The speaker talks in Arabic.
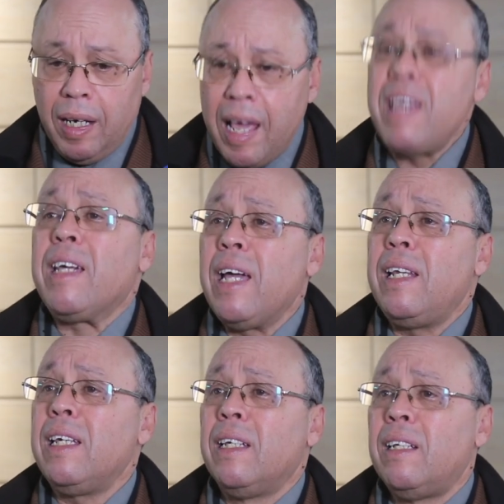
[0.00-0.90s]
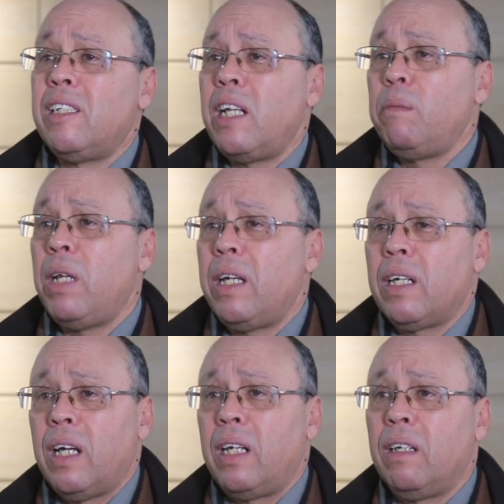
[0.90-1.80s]
الهيكلي الجانب
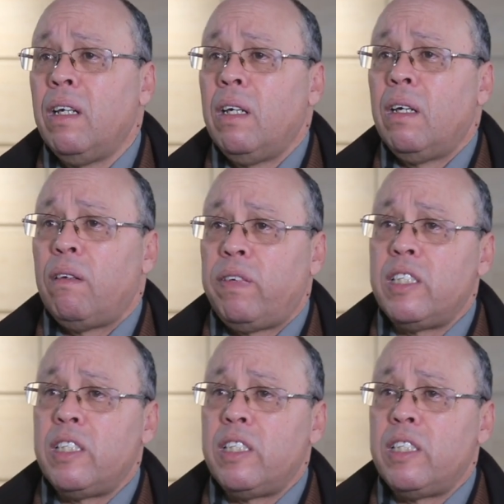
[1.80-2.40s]
الهيكلي في